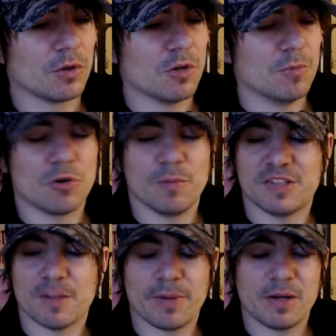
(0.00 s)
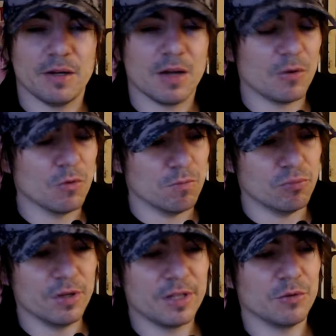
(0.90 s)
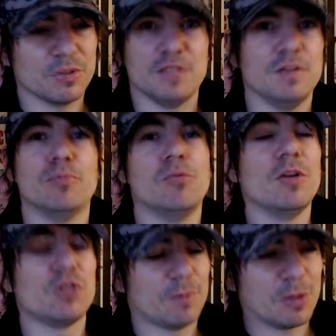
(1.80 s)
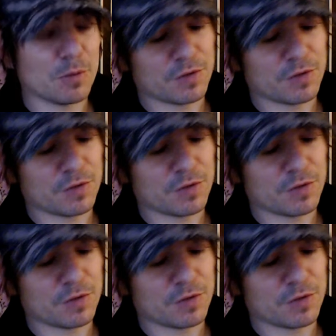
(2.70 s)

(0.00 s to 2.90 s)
comme, comment il s'appelle là, Boulet, Stevie Boulet, ou je sais pas quoi.